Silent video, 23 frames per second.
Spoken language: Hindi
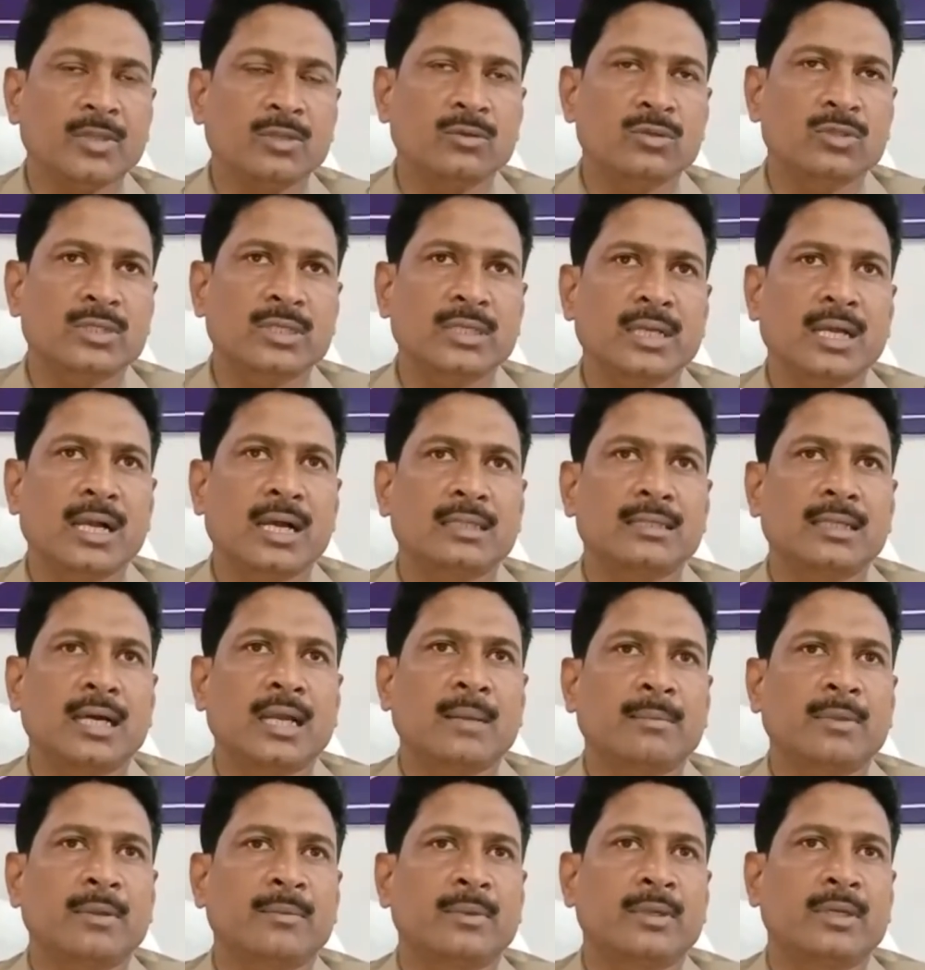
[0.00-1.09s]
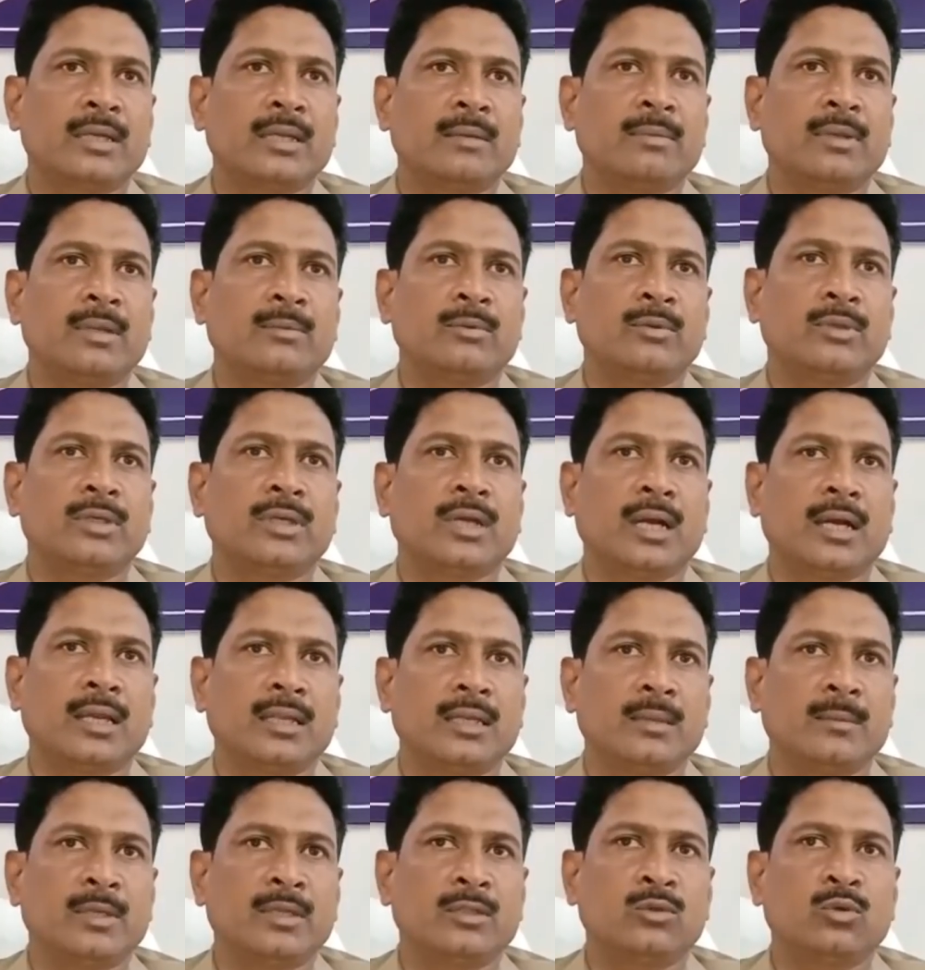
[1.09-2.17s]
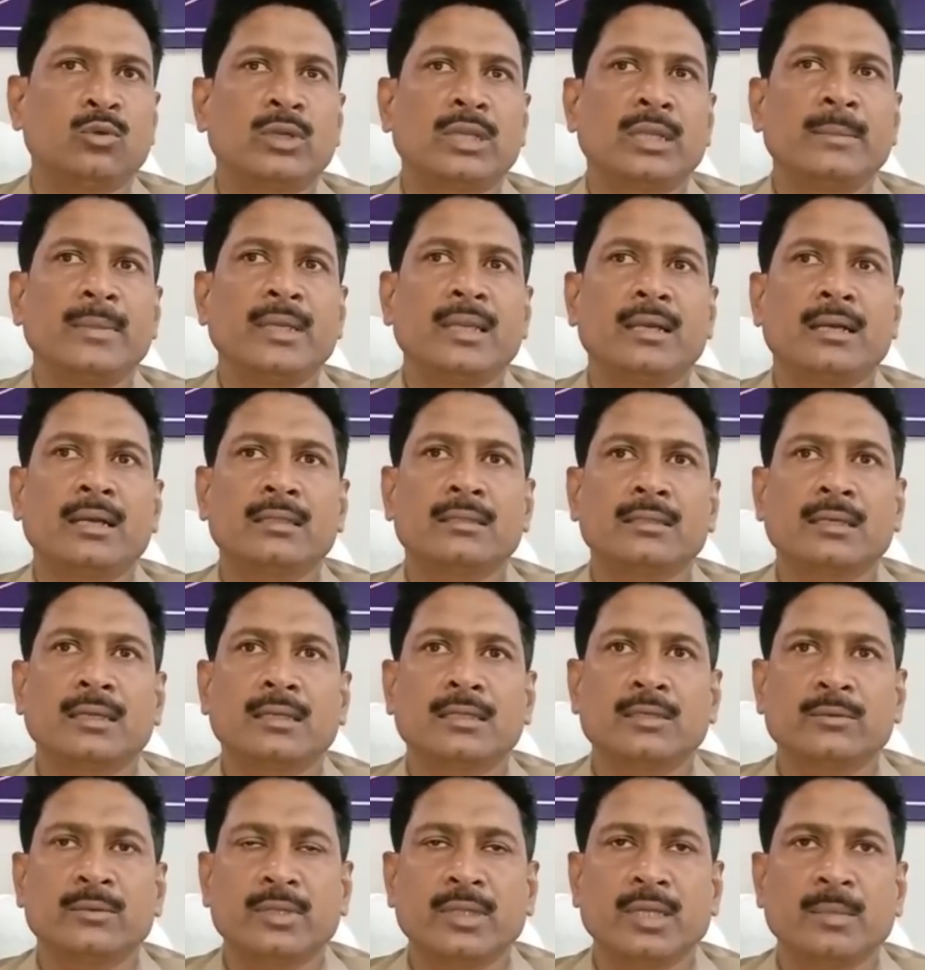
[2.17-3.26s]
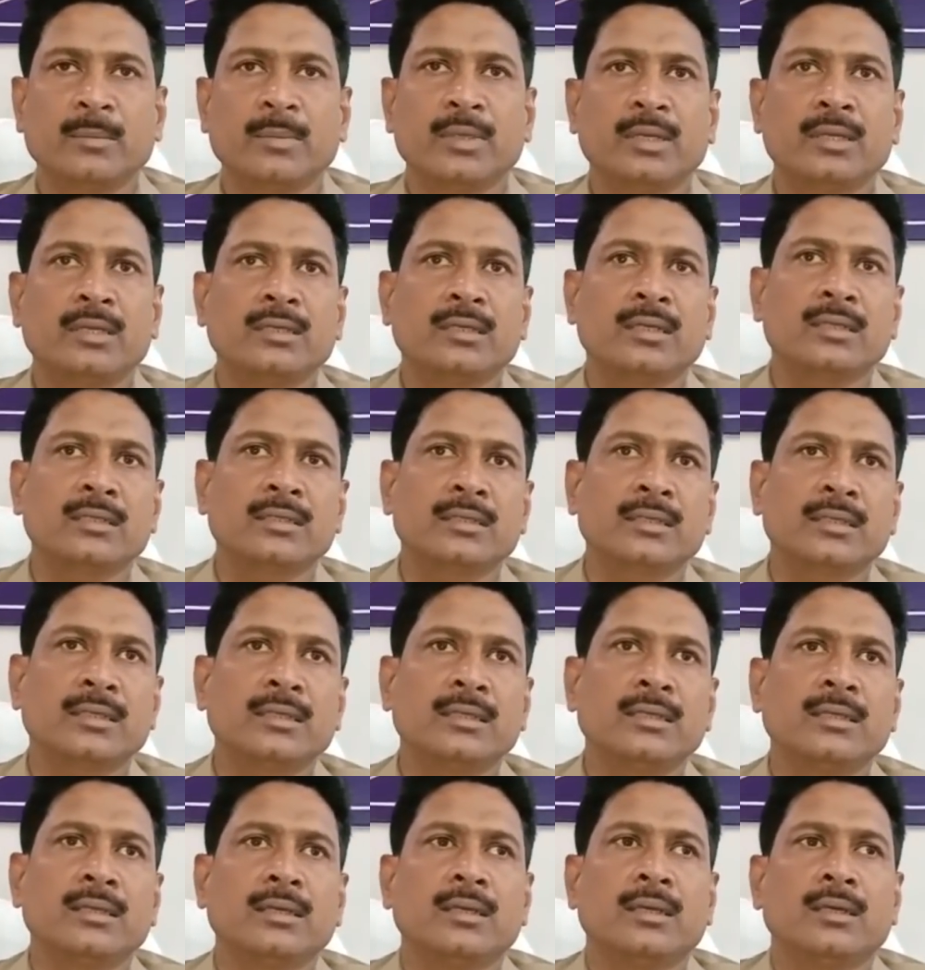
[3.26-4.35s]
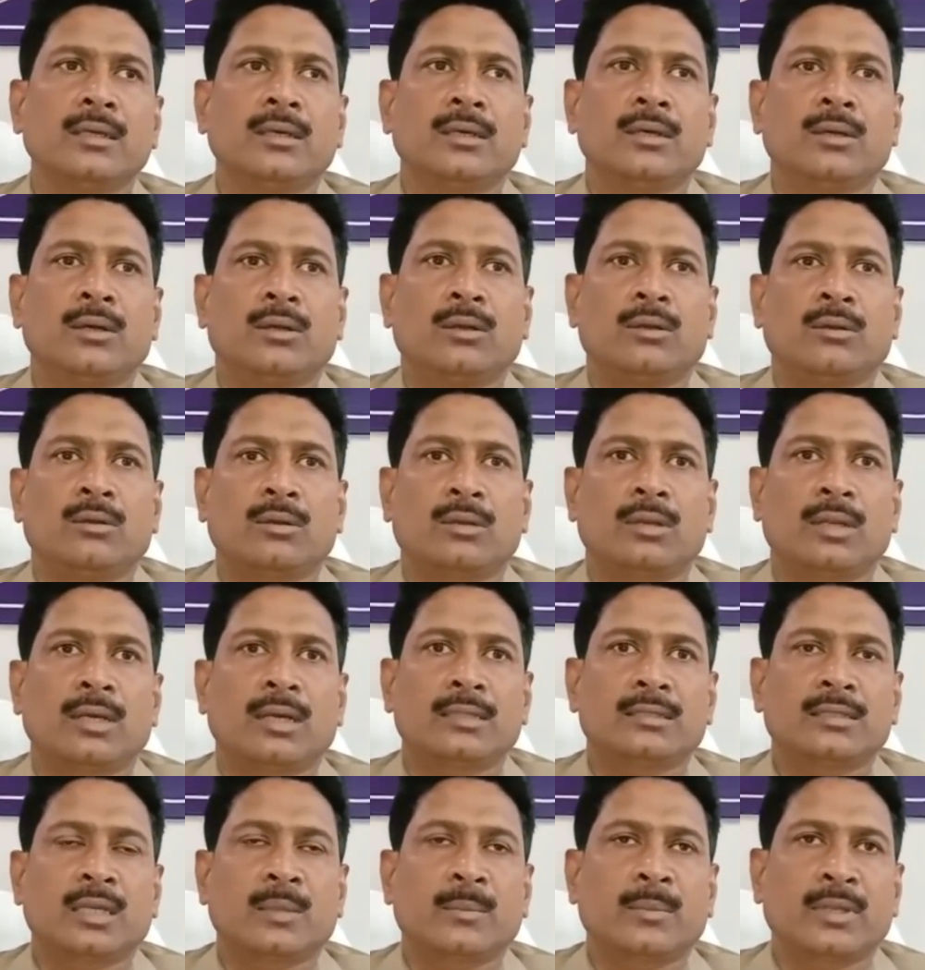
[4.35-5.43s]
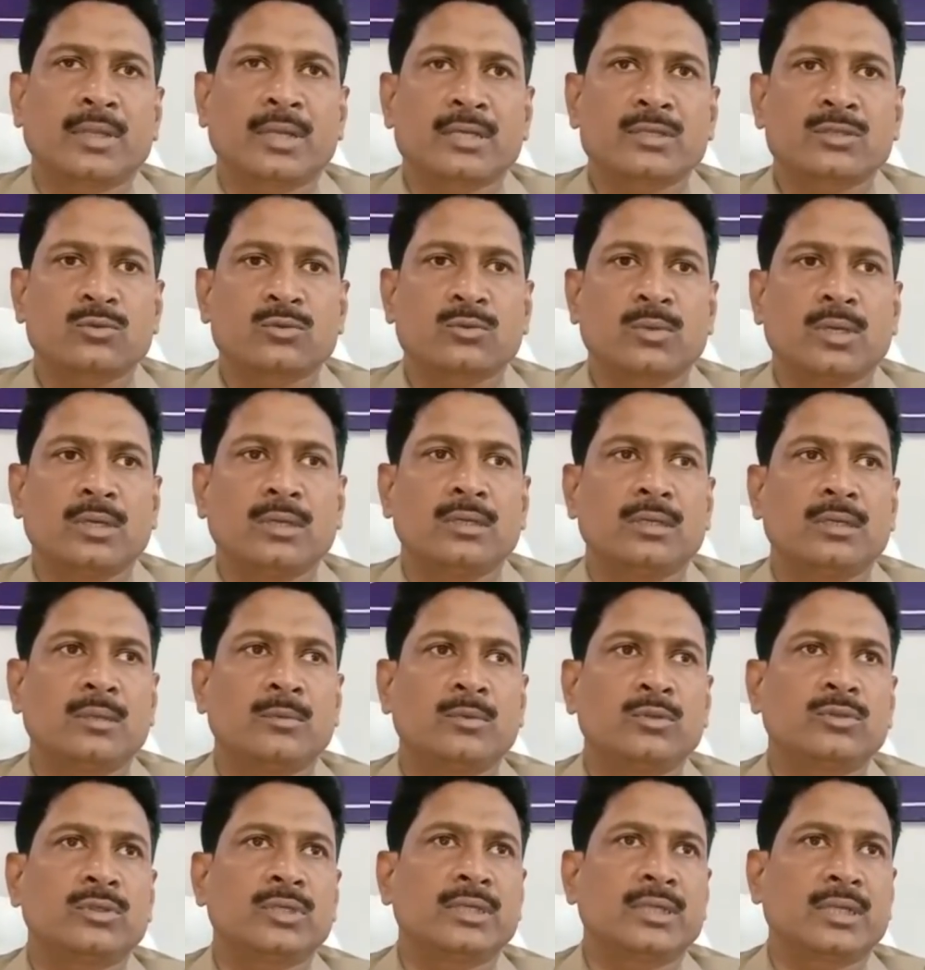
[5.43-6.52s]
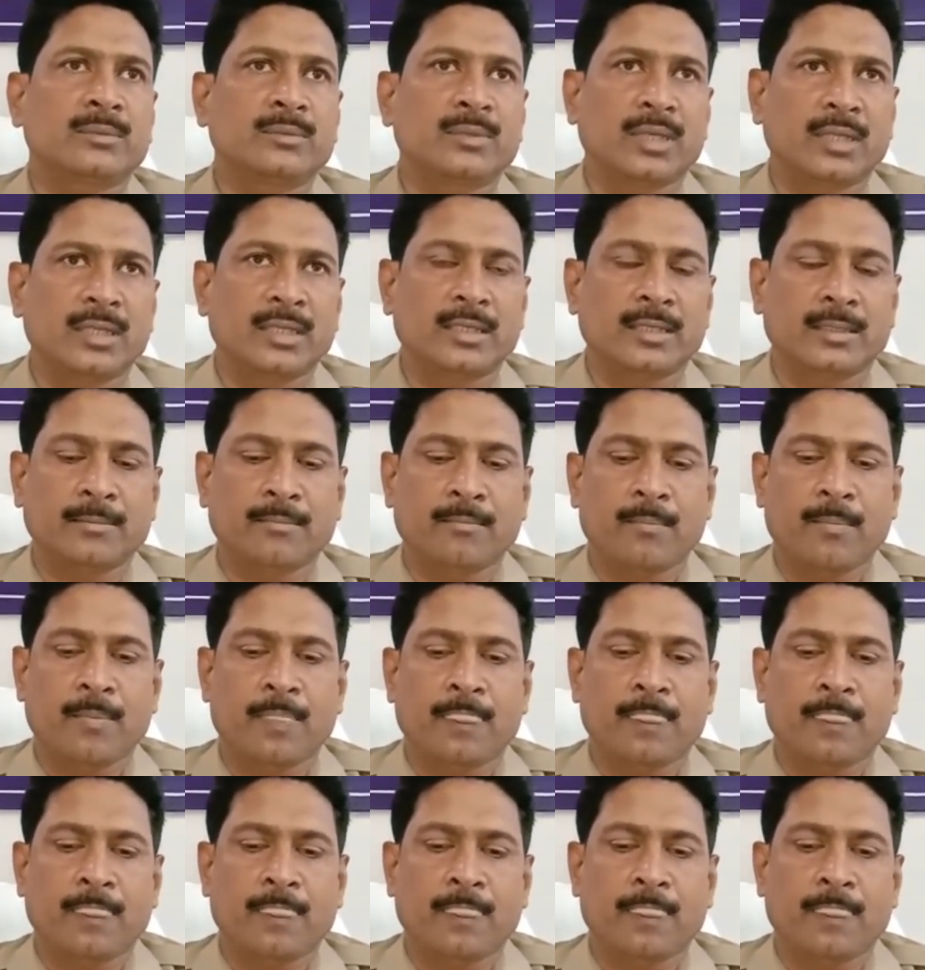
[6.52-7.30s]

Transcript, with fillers: उसके आधार पर फिर डेवलप हुई कहानी हमारी दो टीमें लगातार देवरिया में रन करती रहीं और लगातार प्रयास हुआ अभियुक्त की गिरफ्तारी का